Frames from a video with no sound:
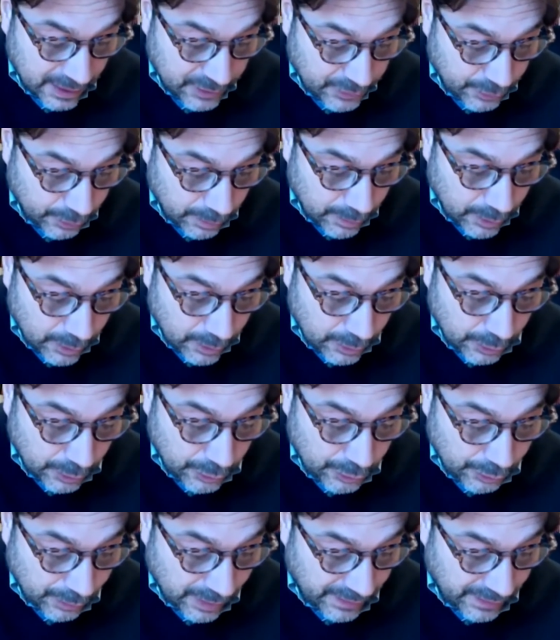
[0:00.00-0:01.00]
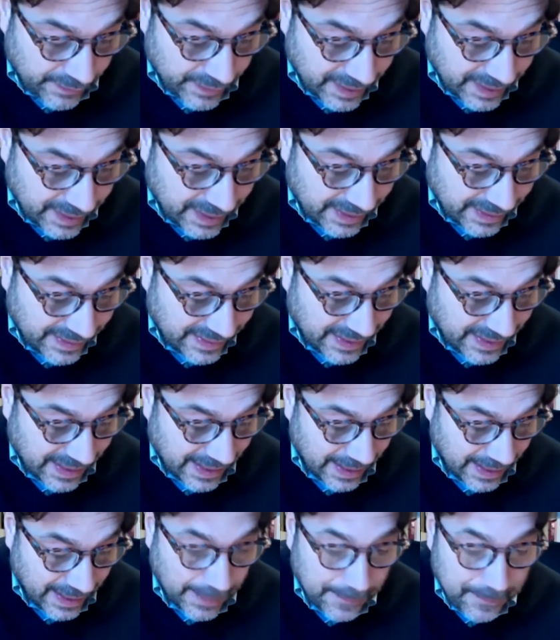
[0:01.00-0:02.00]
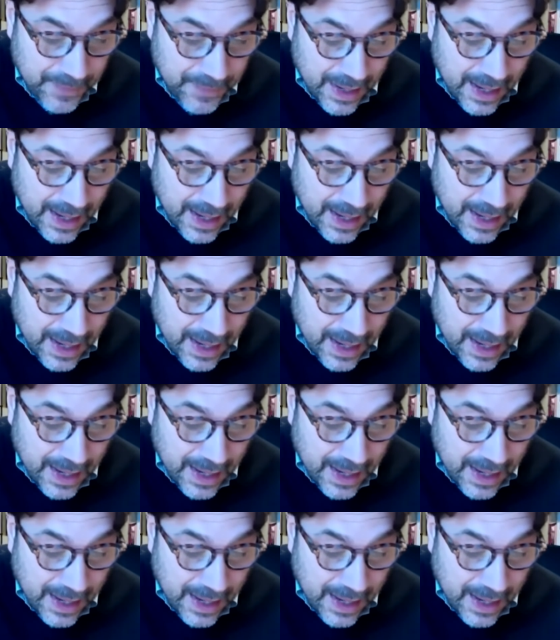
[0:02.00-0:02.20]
sormonto sulla fede cristiana